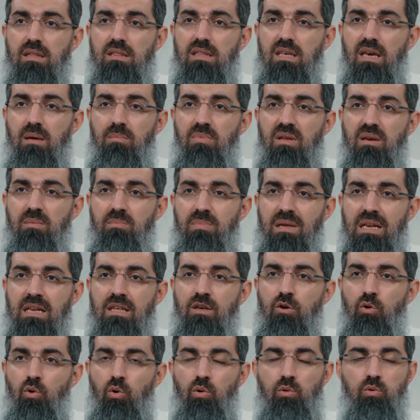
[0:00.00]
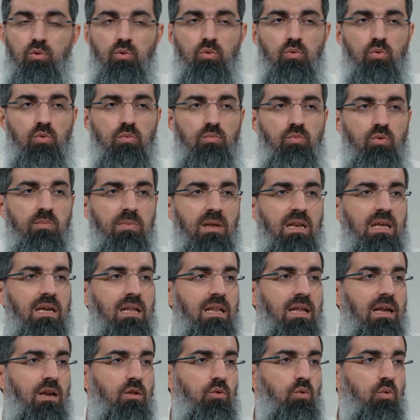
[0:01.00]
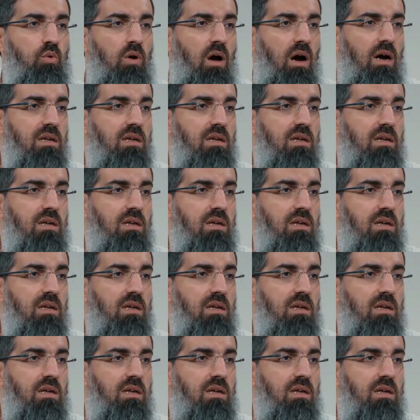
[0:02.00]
diye bir bilgi olduğunu, bu bilgilerin onu